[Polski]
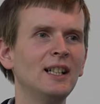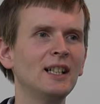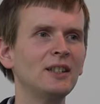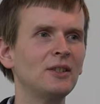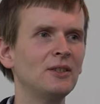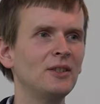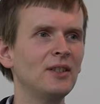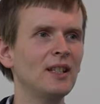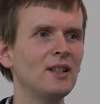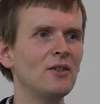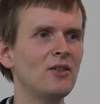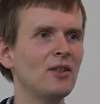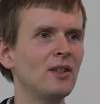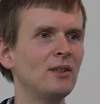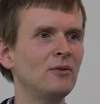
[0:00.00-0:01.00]
kto do Niego
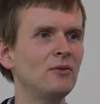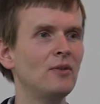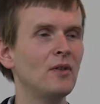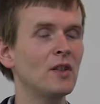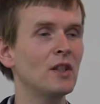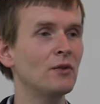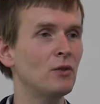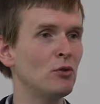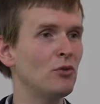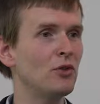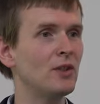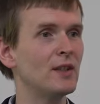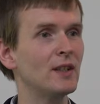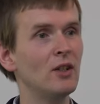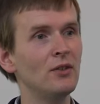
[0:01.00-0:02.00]
się
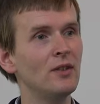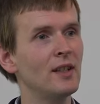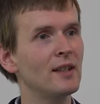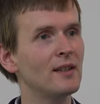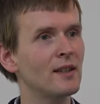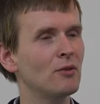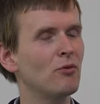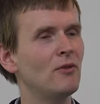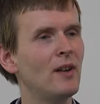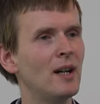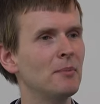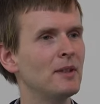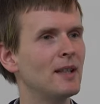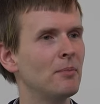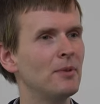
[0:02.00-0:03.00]
zwróci, zgodnie ze
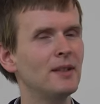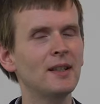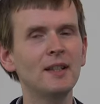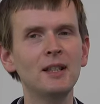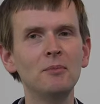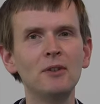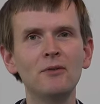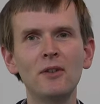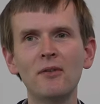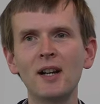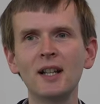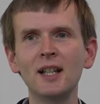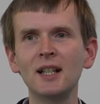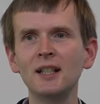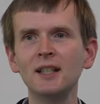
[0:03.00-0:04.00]
słowami zapisanymi w
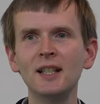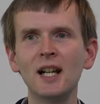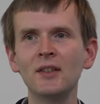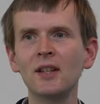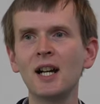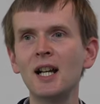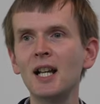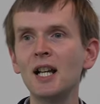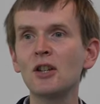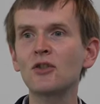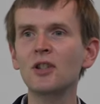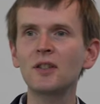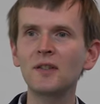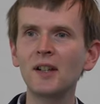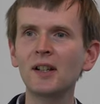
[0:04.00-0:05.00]
Ewangelii Jana,
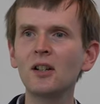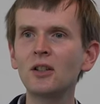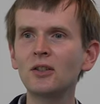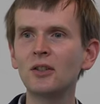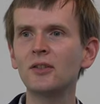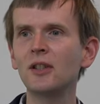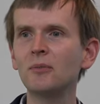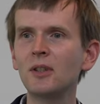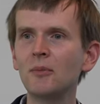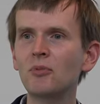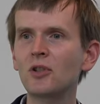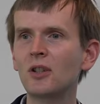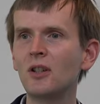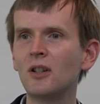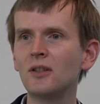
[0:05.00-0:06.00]
że tego, kto do mnie
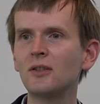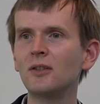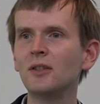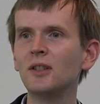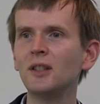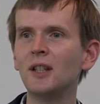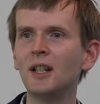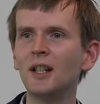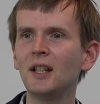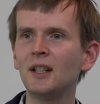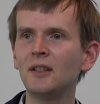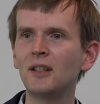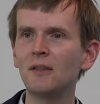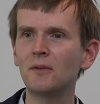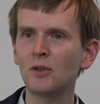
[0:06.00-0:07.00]
przychodzi,
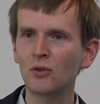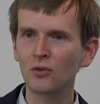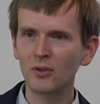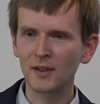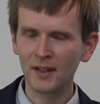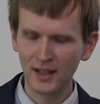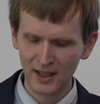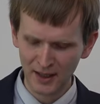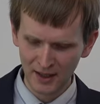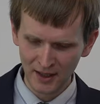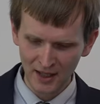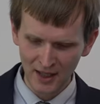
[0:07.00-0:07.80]
nie wyrzucę